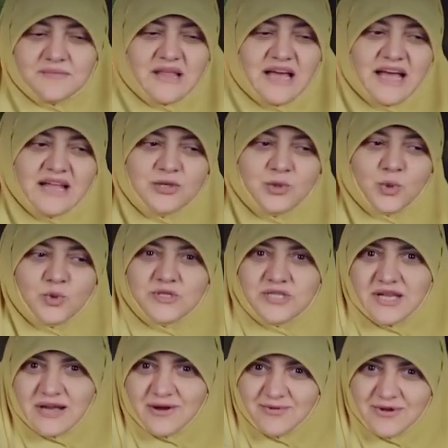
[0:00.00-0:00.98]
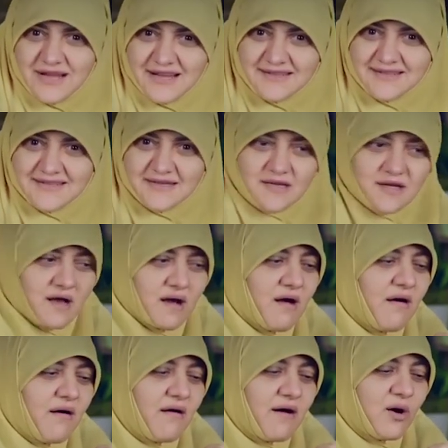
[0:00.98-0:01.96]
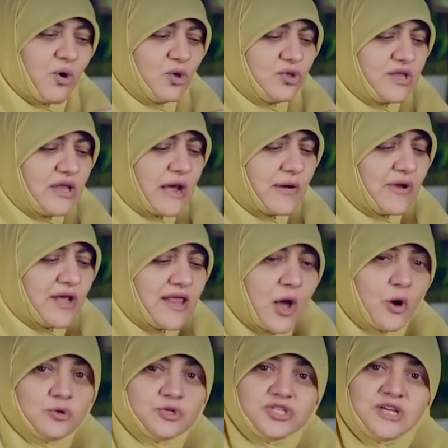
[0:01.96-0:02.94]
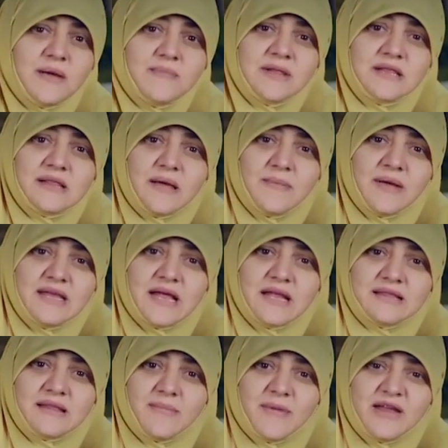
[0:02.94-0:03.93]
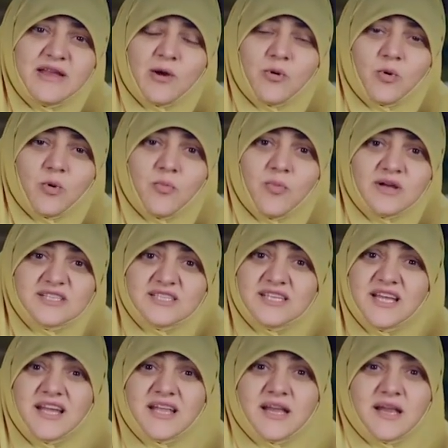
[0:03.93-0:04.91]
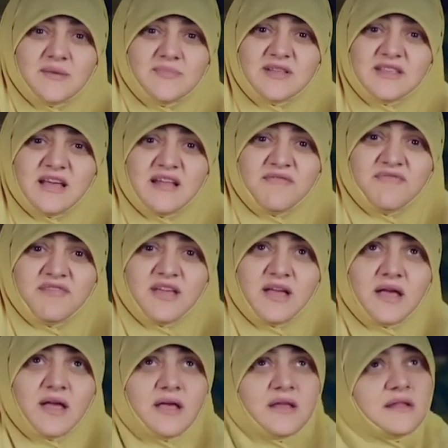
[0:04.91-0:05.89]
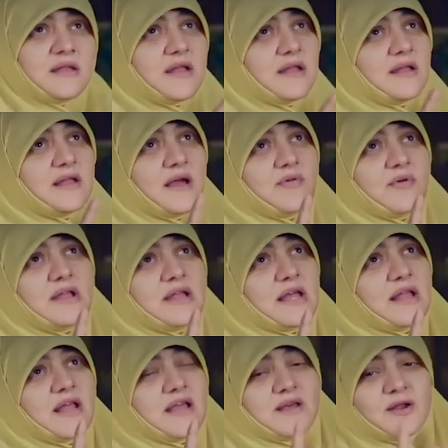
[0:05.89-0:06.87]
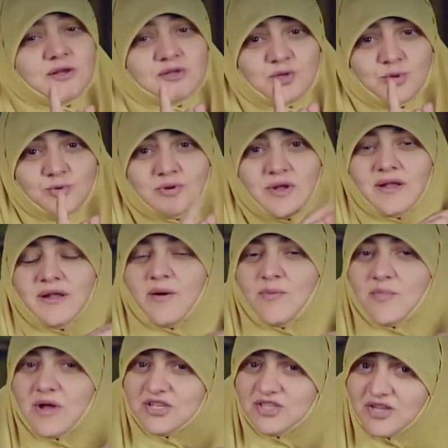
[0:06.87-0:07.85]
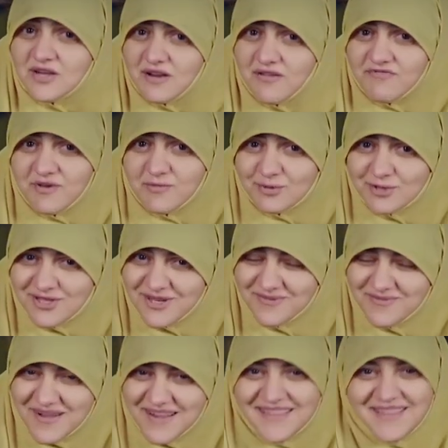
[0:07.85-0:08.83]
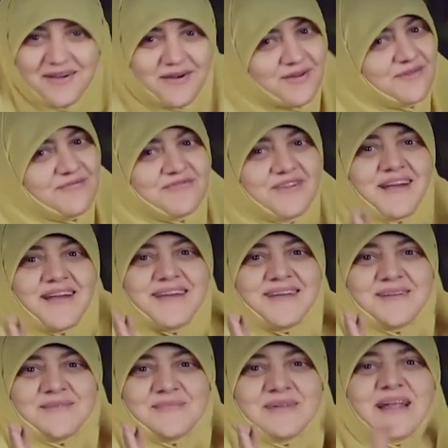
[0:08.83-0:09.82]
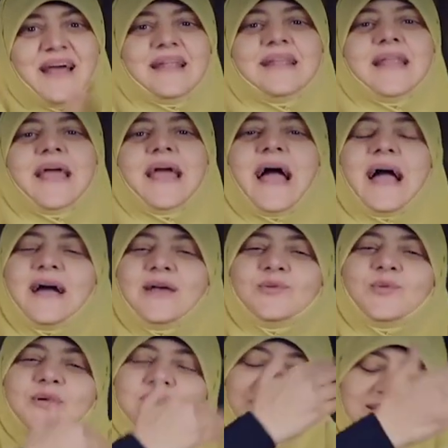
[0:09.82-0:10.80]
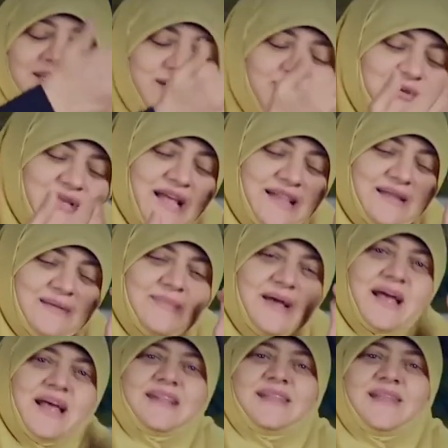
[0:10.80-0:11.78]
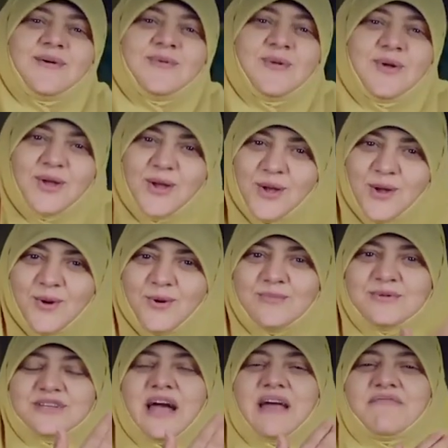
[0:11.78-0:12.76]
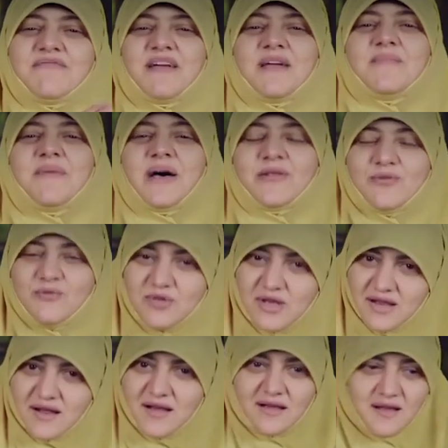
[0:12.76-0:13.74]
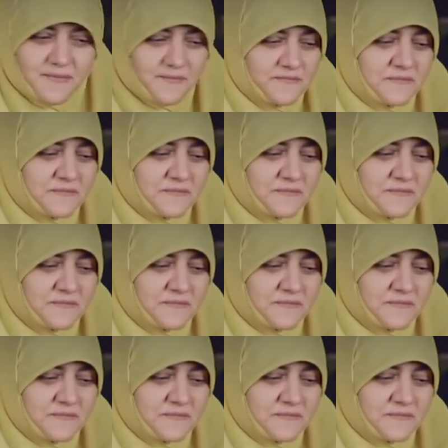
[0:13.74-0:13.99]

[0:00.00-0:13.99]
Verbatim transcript: دخلت اوضه الاولاد اه اوضه الاولاد هخشها من 8 ل 8 وربع الذكر اللي بيتقال فيها انا لله وانا اليه راجعون اللهم اجرنا في مصيبتنا واغلفنا خيرا منها هتلاقي حاجات ورا السرير وتحت المخده ومش عارفه ايه محطوط هنا